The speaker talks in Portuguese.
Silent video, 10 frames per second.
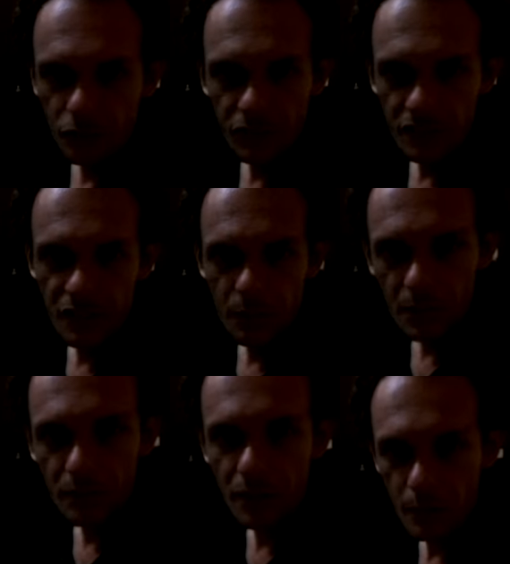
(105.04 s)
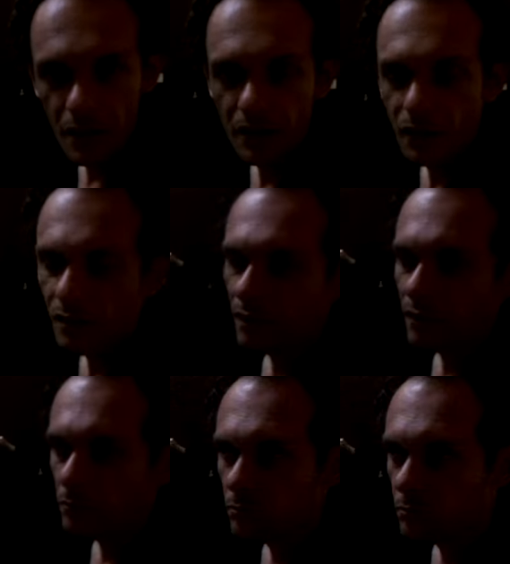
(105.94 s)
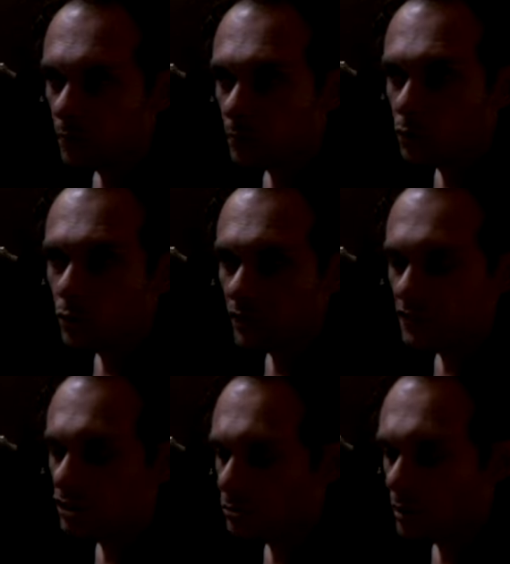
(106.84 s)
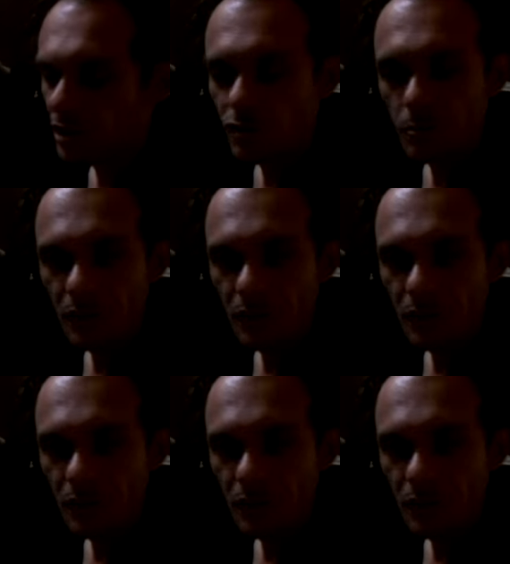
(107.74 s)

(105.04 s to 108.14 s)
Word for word: eu fiquei sabendo também muito recentemente,